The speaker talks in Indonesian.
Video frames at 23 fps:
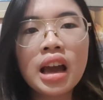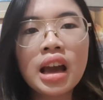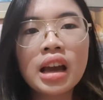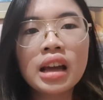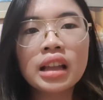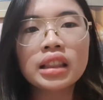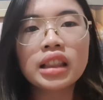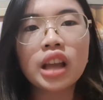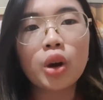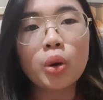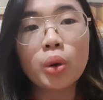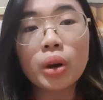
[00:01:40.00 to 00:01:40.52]

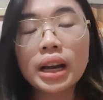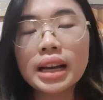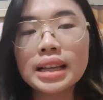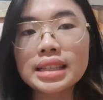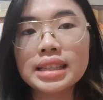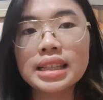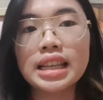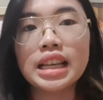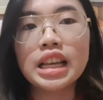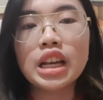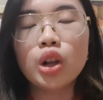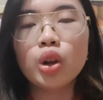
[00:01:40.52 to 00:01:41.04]
tahu nggak sih
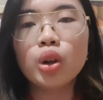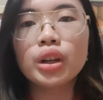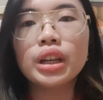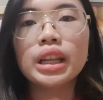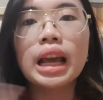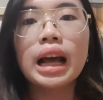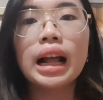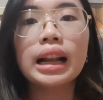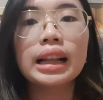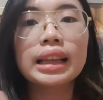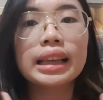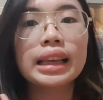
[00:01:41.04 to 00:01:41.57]
kalau di
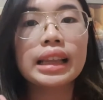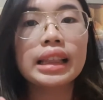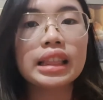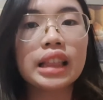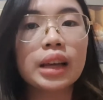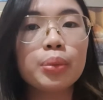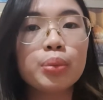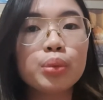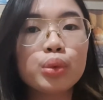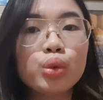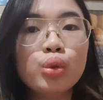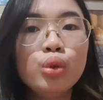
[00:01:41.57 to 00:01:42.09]
Alkitab
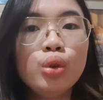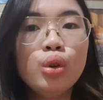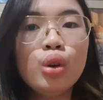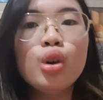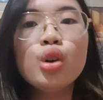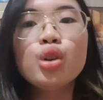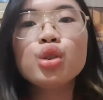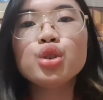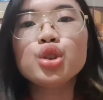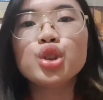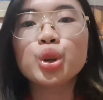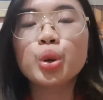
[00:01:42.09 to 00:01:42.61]
tuh
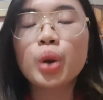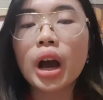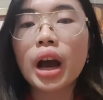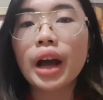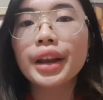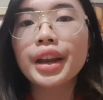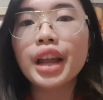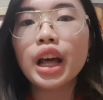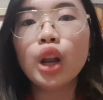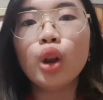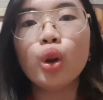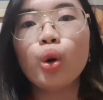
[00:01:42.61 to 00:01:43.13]
juga ada
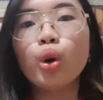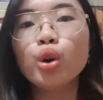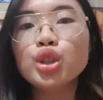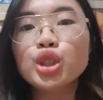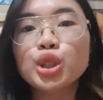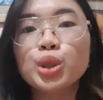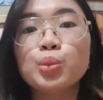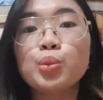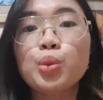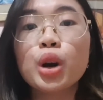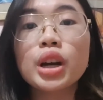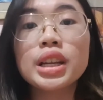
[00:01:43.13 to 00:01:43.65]
loh
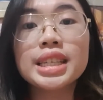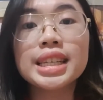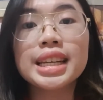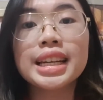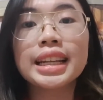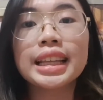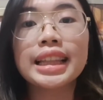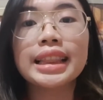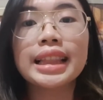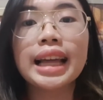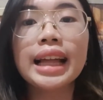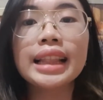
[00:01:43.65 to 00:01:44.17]
sebuah
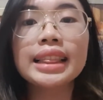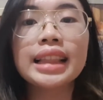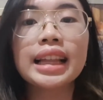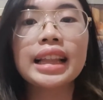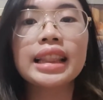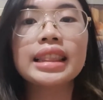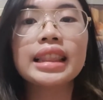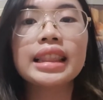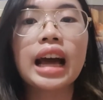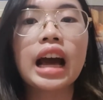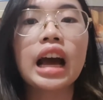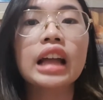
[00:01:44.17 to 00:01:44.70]
cerita
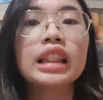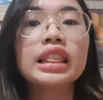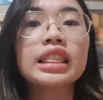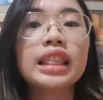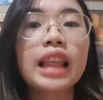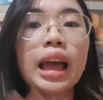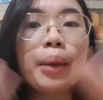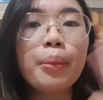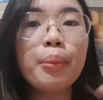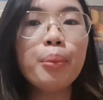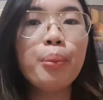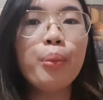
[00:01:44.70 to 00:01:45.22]
tentang
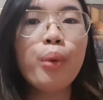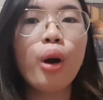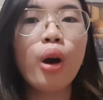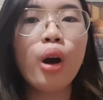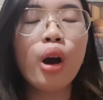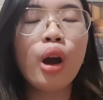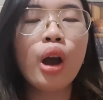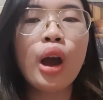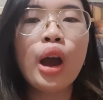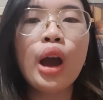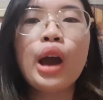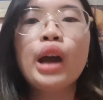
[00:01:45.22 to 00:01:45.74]
tembok
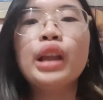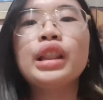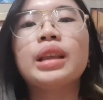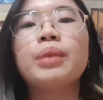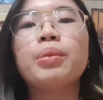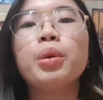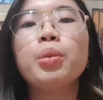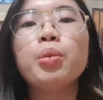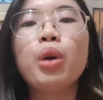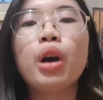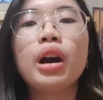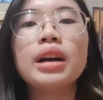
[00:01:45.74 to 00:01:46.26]
tapi
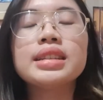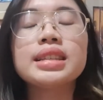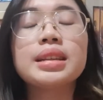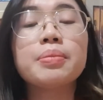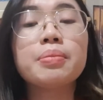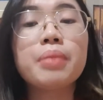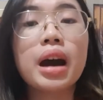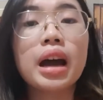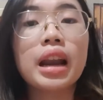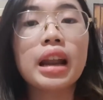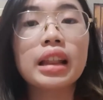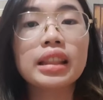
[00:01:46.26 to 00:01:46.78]
bukan
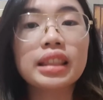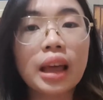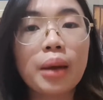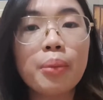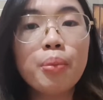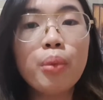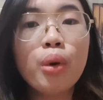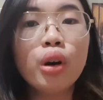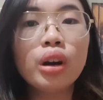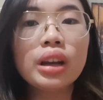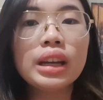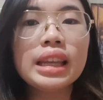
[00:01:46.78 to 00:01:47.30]
sembarang
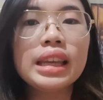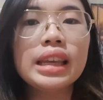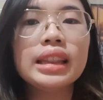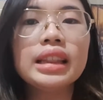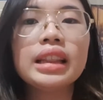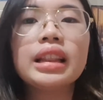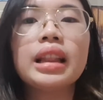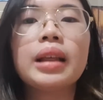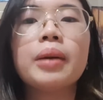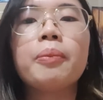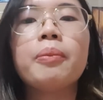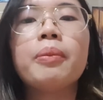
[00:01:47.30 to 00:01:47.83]
tembok nih
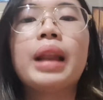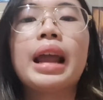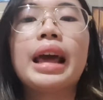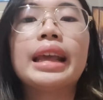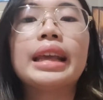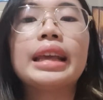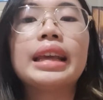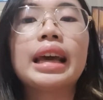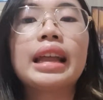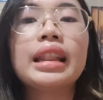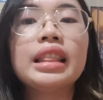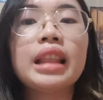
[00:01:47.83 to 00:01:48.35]

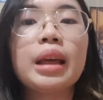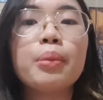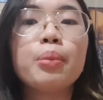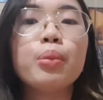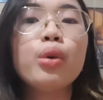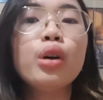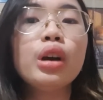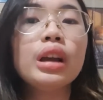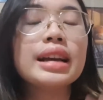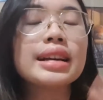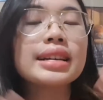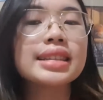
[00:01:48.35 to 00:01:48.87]
melainkan tembok
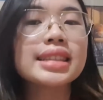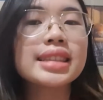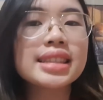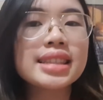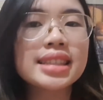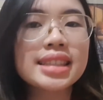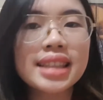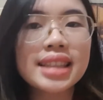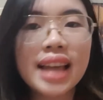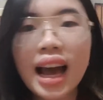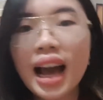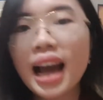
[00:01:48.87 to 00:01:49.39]
yang
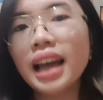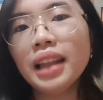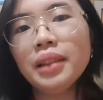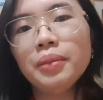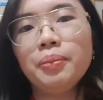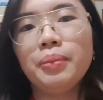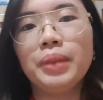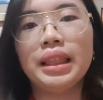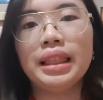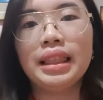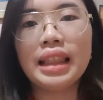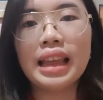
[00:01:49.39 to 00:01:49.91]
sangat
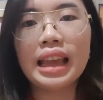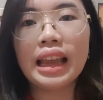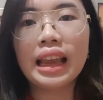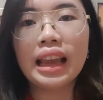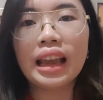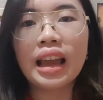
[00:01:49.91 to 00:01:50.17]
penting